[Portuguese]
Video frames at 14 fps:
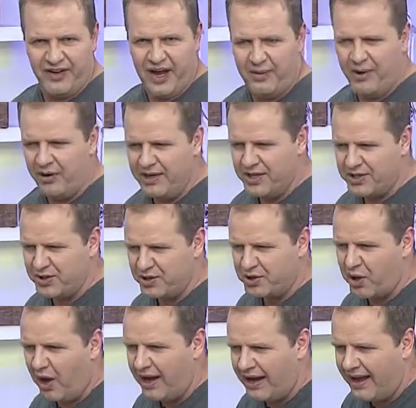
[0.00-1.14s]
Vai, Maurício,
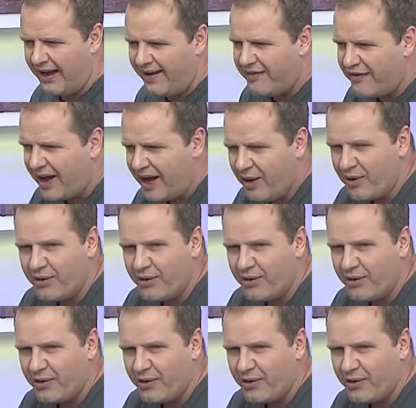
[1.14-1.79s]
toca, fala ao